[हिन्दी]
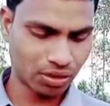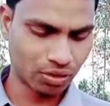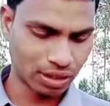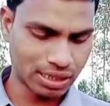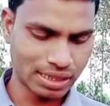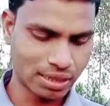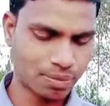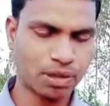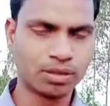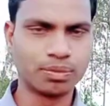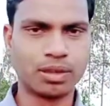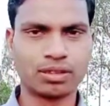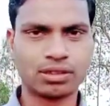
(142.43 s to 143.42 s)
उनके लिए
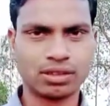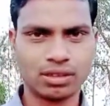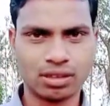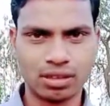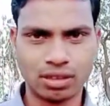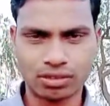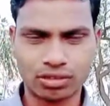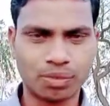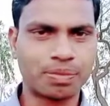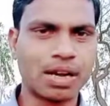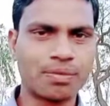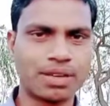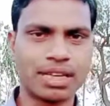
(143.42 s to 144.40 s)
बहुत बहुत
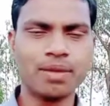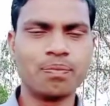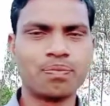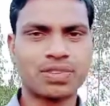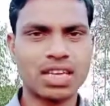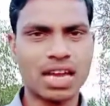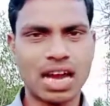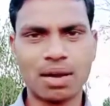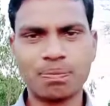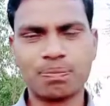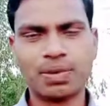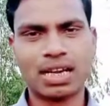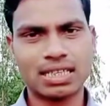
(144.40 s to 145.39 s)
शुभकामनाएँ कि
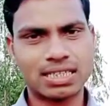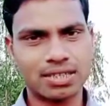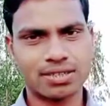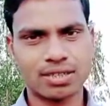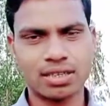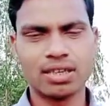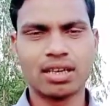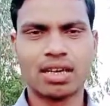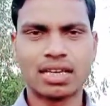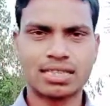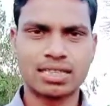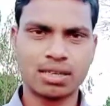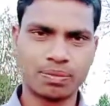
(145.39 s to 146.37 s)
आप अच्छे से
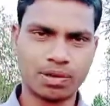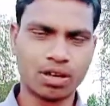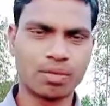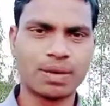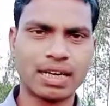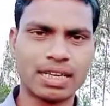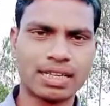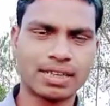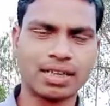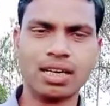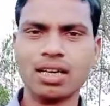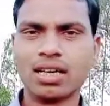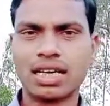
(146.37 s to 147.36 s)
अच्छा ब्लॉग
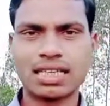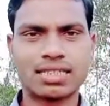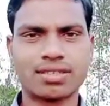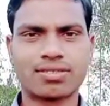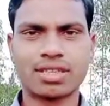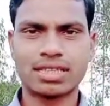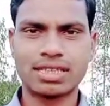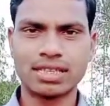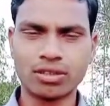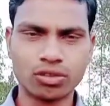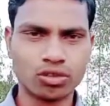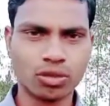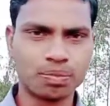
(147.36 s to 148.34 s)
बनाइएगा अच्छे से अच्छा
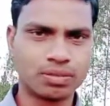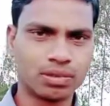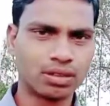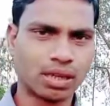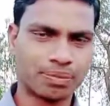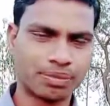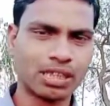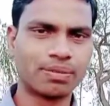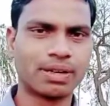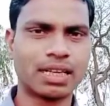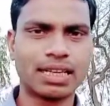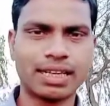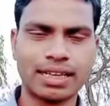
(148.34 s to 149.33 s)
यूट्यूब थमनेल
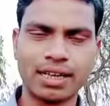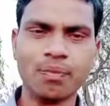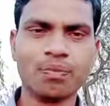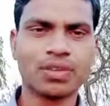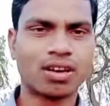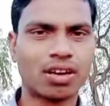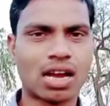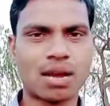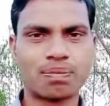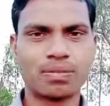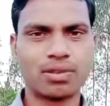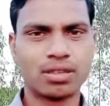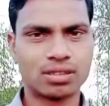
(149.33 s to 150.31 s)
बनाइएगा और आप
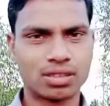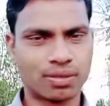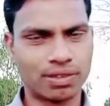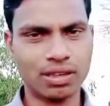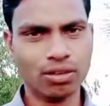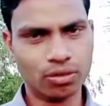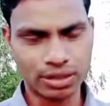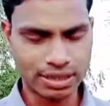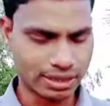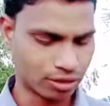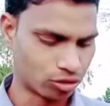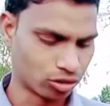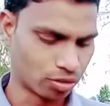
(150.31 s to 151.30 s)
सफल
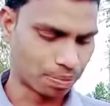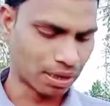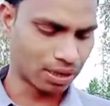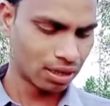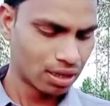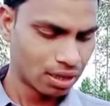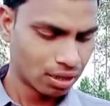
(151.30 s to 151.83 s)
होइए यूट्यूब पर